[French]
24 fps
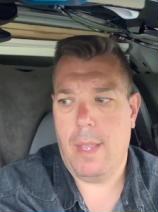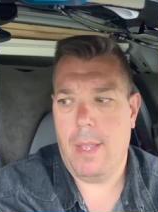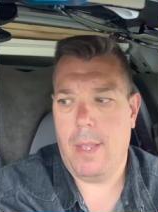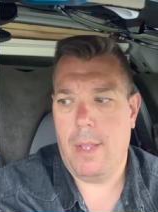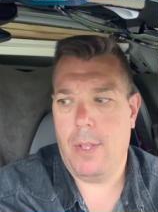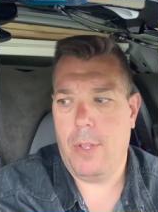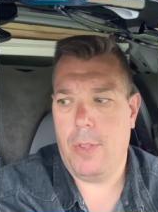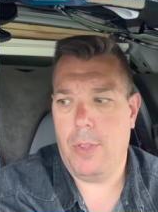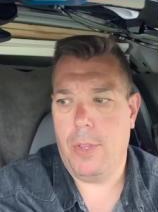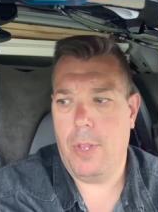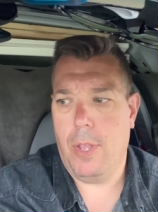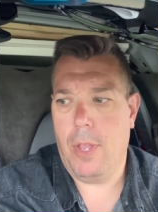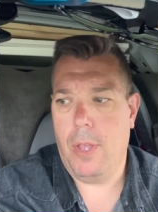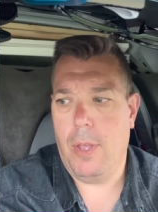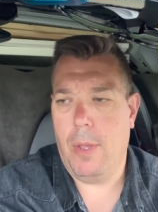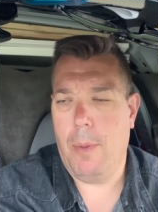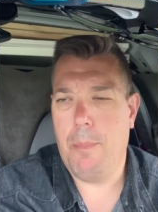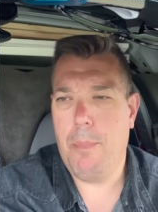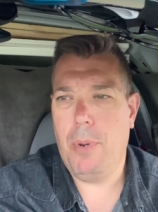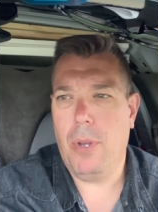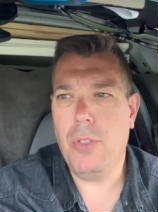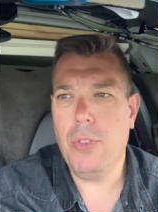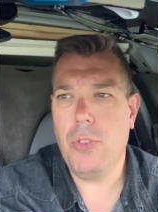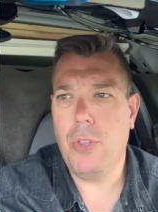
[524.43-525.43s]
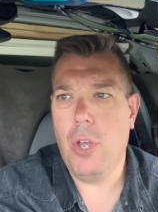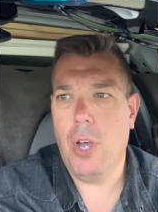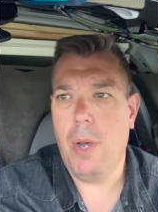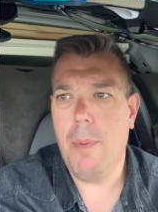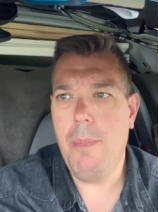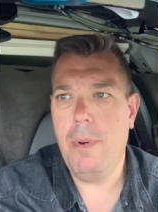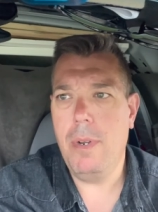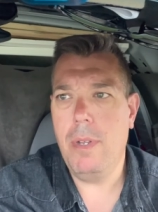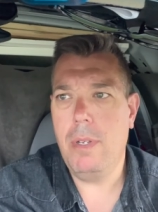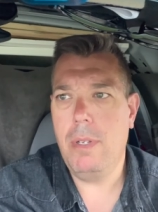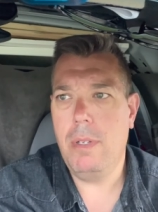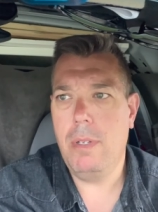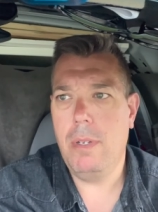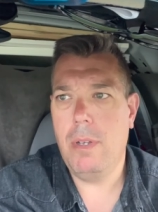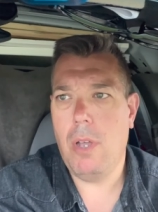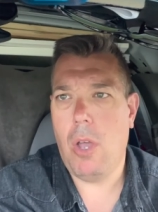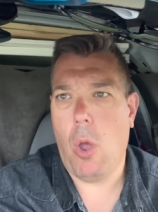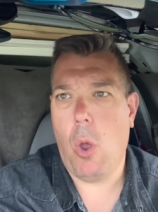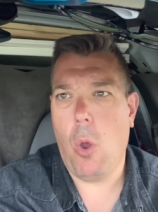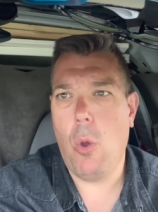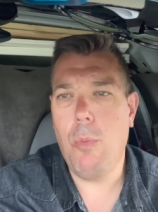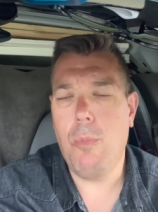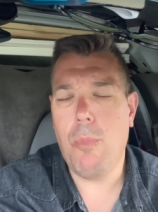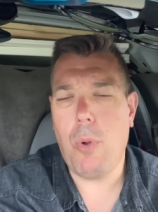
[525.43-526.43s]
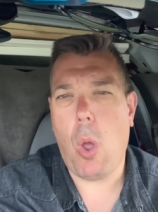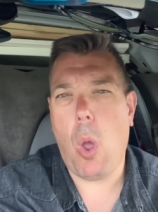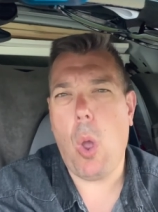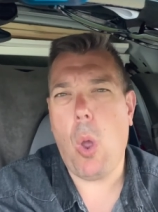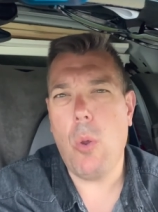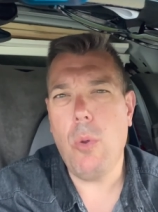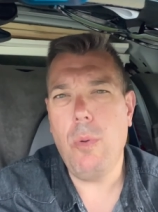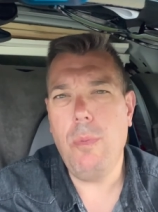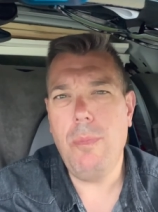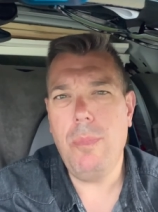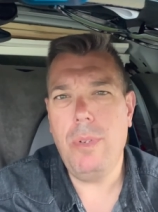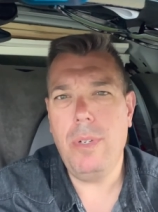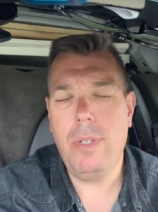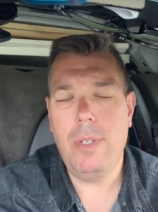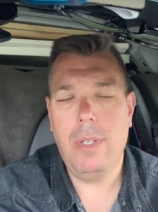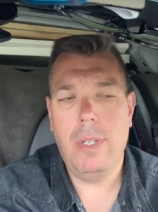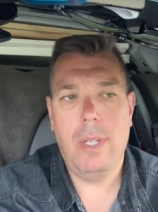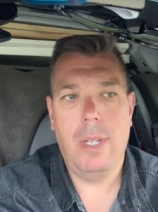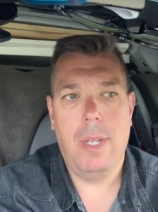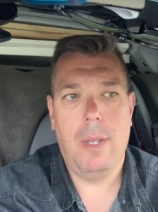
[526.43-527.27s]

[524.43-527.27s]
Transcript: euh, euh, pas noble, humble,